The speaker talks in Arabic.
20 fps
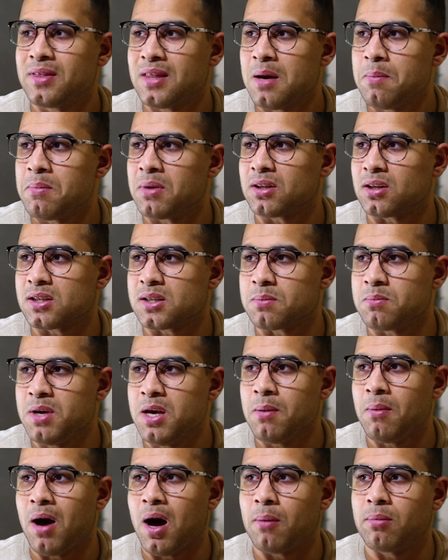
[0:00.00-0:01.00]
تم
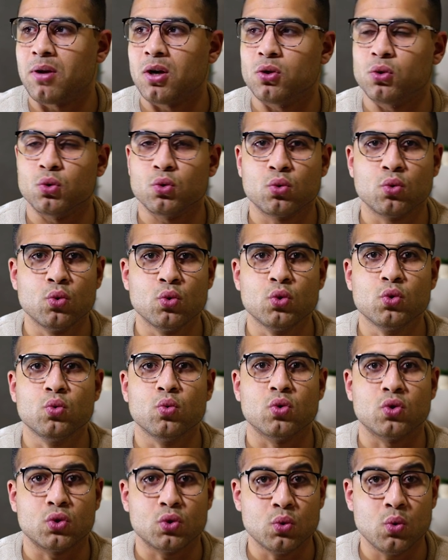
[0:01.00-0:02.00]
تصميم عبر
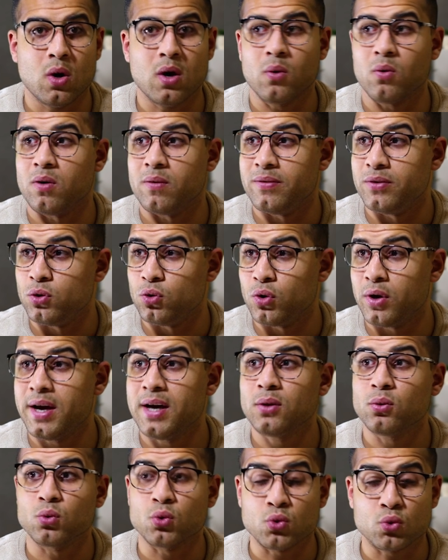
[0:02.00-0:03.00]
النصوص والصور
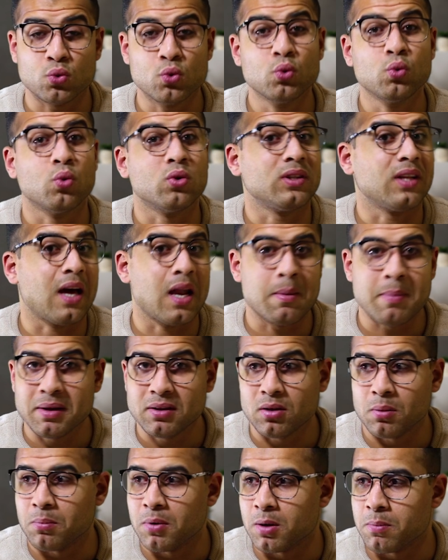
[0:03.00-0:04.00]
والفيديوهات والصوت
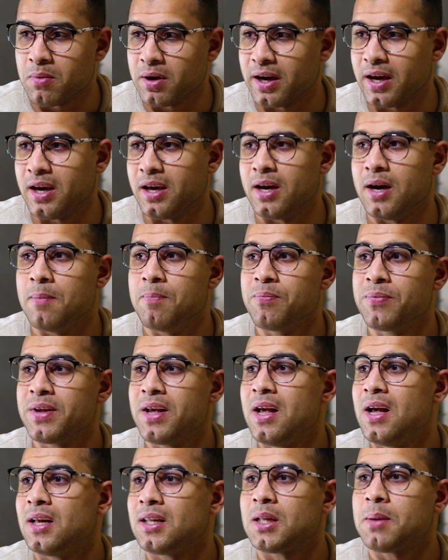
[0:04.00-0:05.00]
والتعليمات البرمجيه
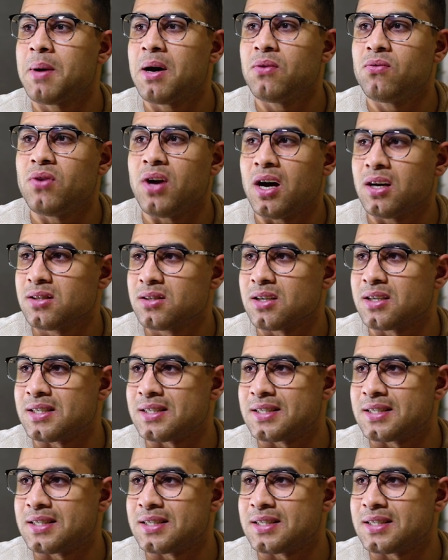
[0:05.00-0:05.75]
طبعا في عصر